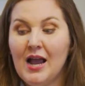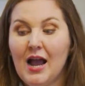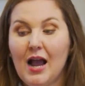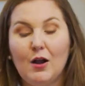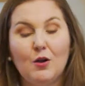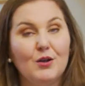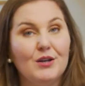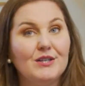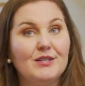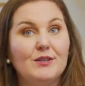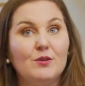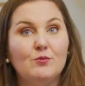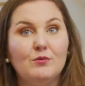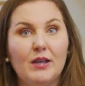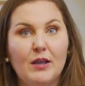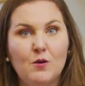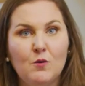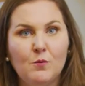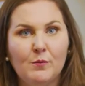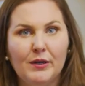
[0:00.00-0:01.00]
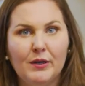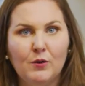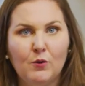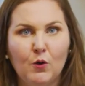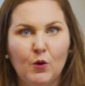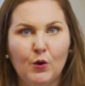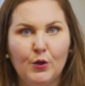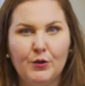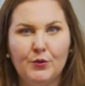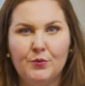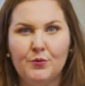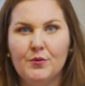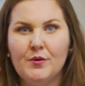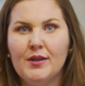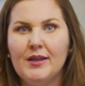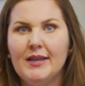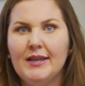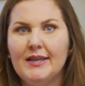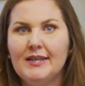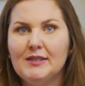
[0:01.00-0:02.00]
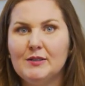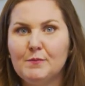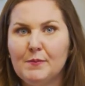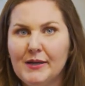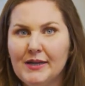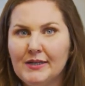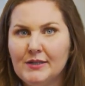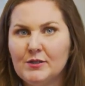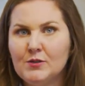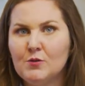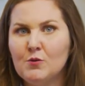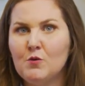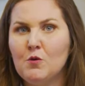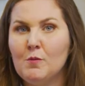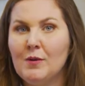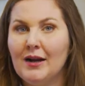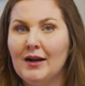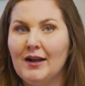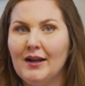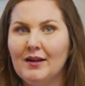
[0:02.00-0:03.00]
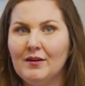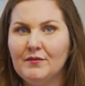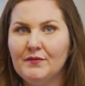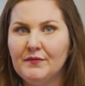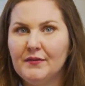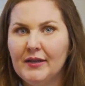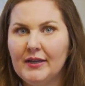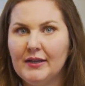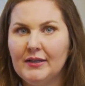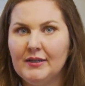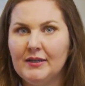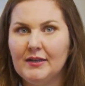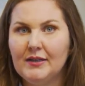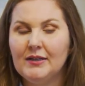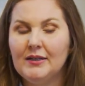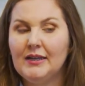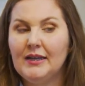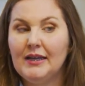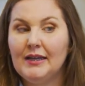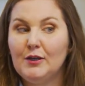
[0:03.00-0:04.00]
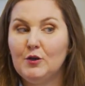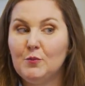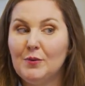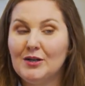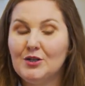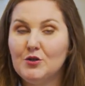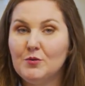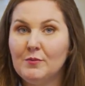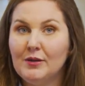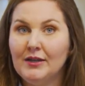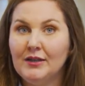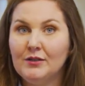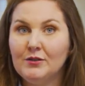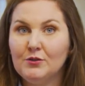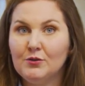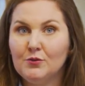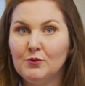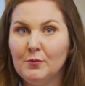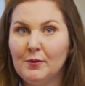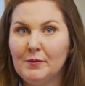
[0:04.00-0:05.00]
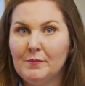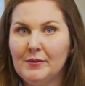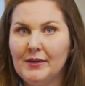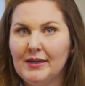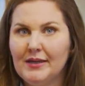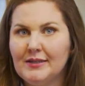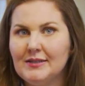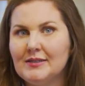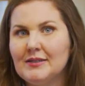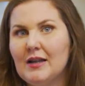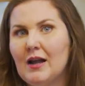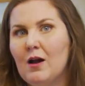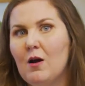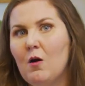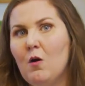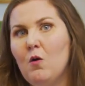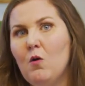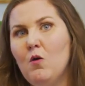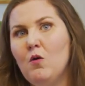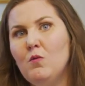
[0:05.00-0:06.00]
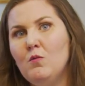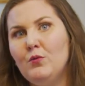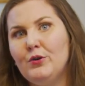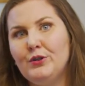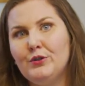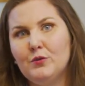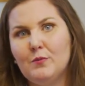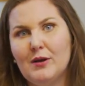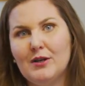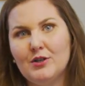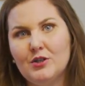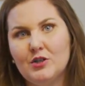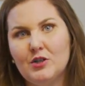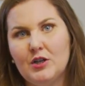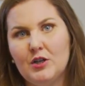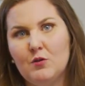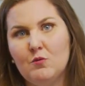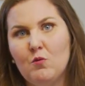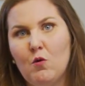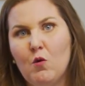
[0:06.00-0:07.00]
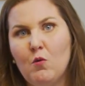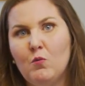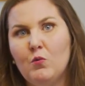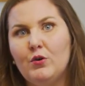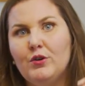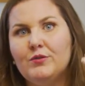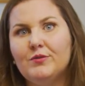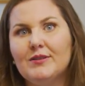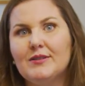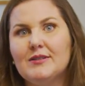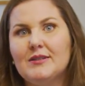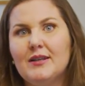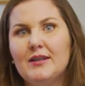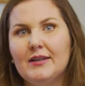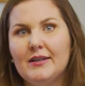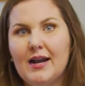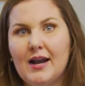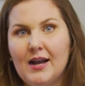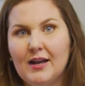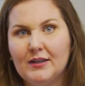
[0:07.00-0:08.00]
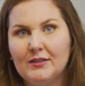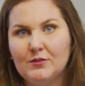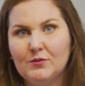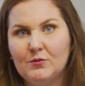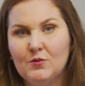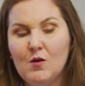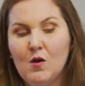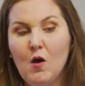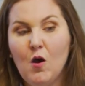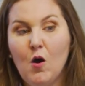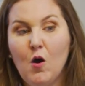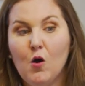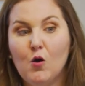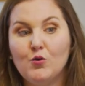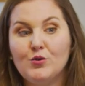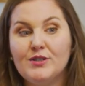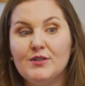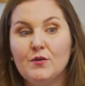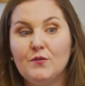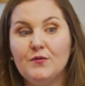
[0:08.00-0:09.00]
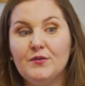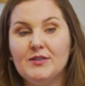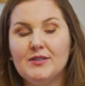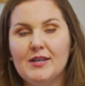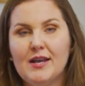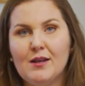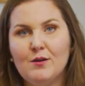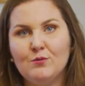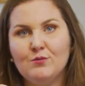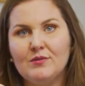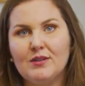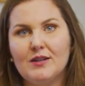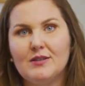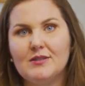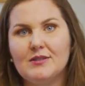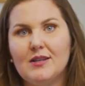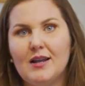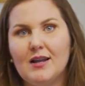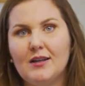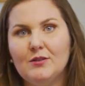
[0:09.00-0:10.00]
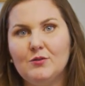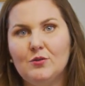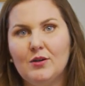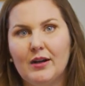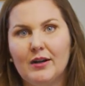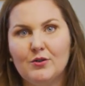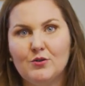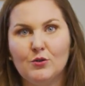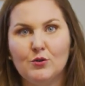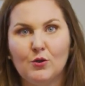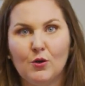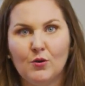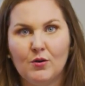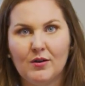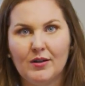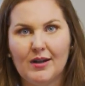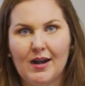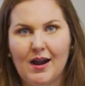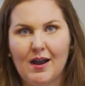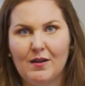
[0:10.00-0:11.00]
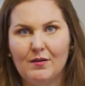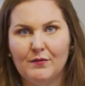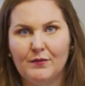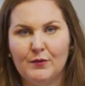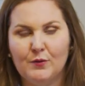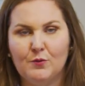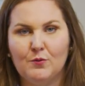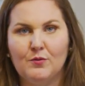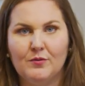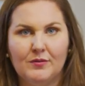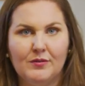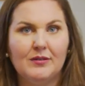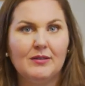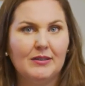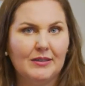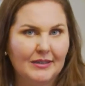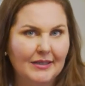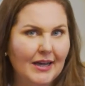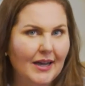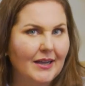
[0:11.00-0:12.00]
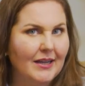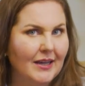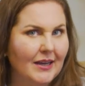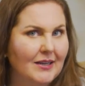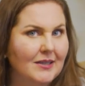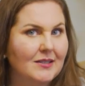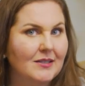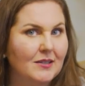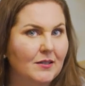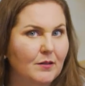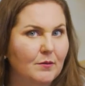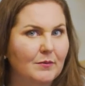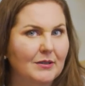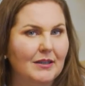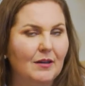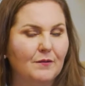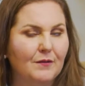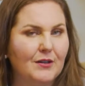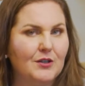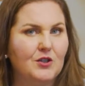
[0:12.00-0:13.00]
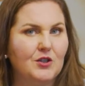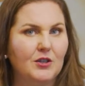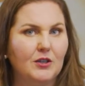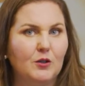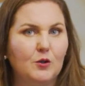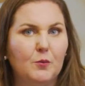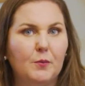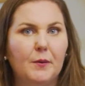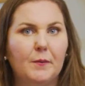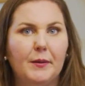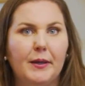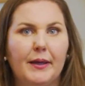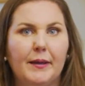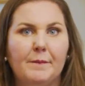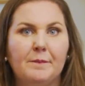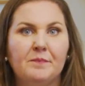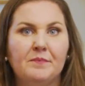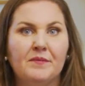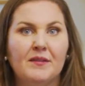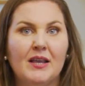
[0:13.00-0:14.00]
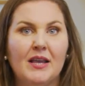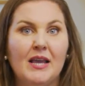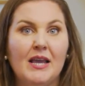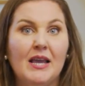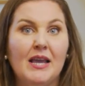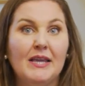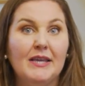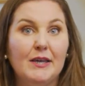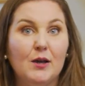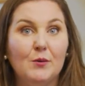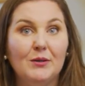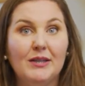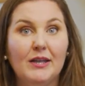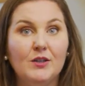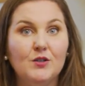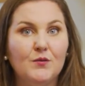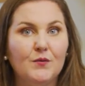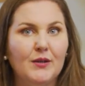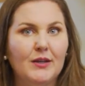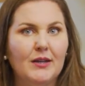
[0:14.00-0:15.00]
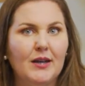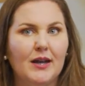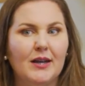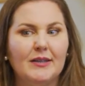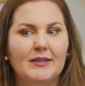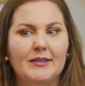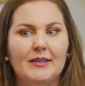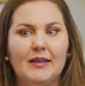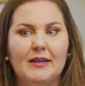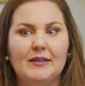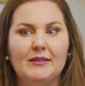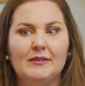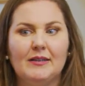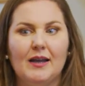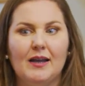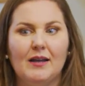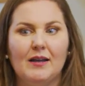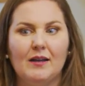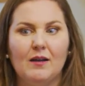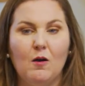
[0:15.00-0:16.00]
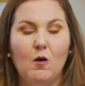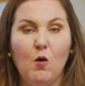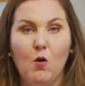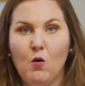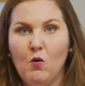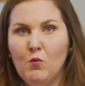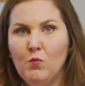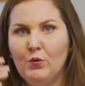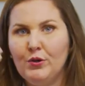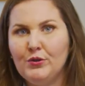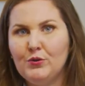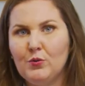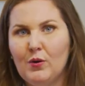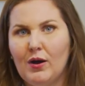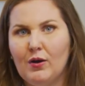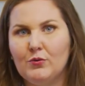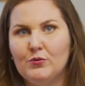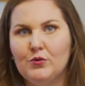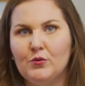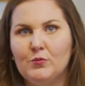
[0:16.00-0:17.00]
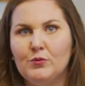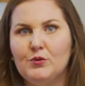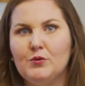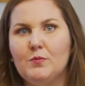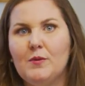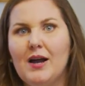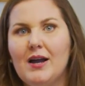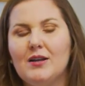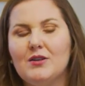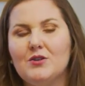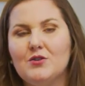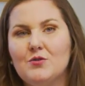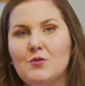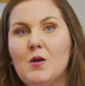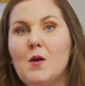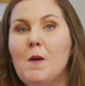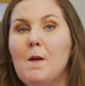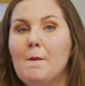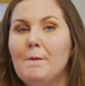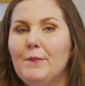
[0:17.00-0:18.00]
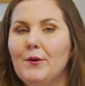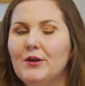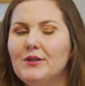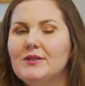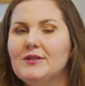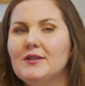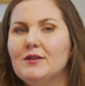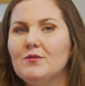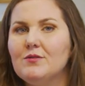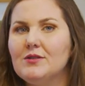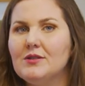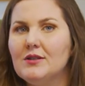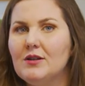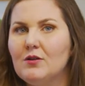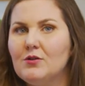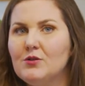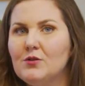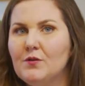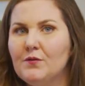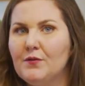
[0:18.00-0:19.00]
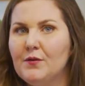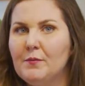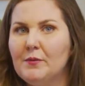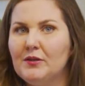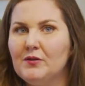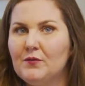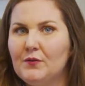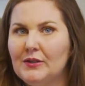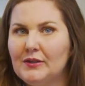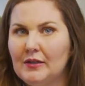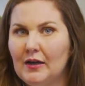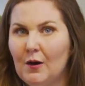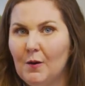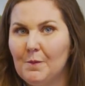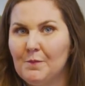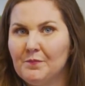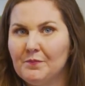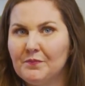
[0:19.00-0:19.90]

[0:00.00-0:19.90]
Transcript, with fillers: Agora, se eu tenho um mecônio espesso, com uma cara feia, e o batimento do bebê está ou muito baixinho ou muito acelerado, ou se eu fizer um traçado cardiotocográfico, que é aquele exame da faixinha do bebê, e eu identificar que ele está ou muito alto ou muito baixo, pode ser um sinal de sofrimento fetal.